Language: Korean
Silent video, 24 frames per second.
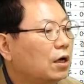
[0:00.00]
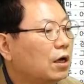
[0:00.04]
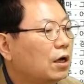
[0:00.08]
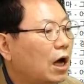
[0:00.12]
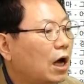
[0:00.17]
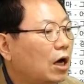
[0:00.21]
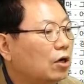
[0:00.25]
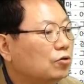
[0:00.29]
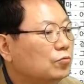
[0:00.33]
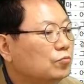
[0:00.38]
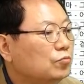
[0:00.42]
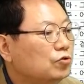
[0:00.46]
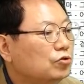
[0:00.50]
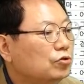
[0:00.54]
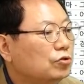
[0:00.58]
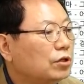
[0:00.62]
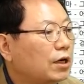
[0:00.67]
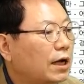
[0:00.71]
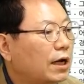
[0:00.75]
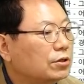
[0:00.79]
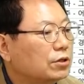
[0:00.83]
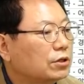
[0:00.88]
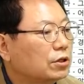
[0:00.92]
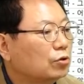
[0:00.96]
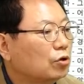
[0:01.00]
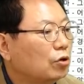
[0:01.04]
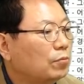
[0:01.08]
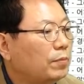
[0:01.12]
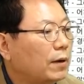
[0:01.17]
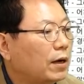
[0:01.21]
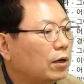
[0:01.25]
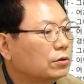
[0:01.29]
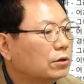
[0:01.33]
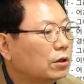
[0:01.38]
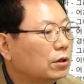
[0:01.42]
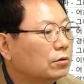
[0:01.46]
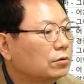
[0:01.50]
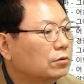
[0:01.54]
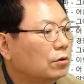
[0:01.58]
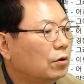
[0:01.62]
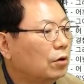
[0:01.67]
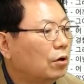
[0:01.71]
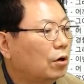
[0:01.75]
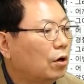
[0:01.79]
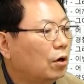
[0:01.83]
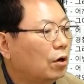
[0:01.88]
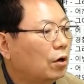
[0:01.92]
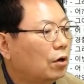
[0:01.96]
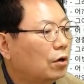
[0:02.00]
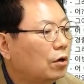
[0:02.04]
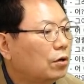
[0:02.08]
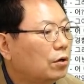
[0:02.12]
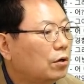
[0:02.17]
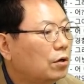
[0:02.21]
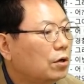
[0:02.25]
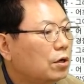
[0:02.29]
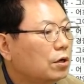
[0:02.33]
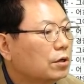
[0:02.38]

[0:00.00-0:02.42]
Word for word: 아 음준일 아저씨가 널 박았다고? 어